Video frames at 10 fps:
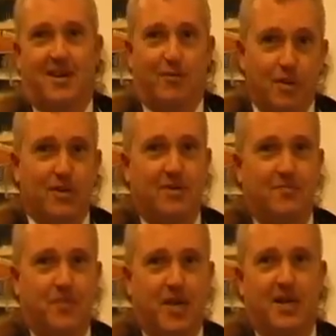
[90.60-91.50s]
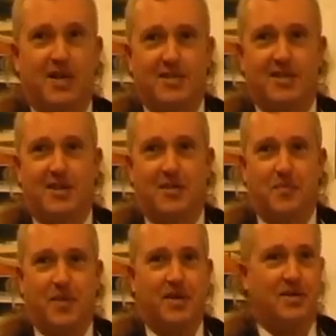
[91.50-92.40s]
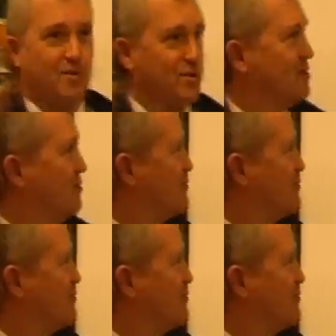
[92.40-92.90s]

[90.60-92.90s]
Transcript: И вот, наконец-таки, создал,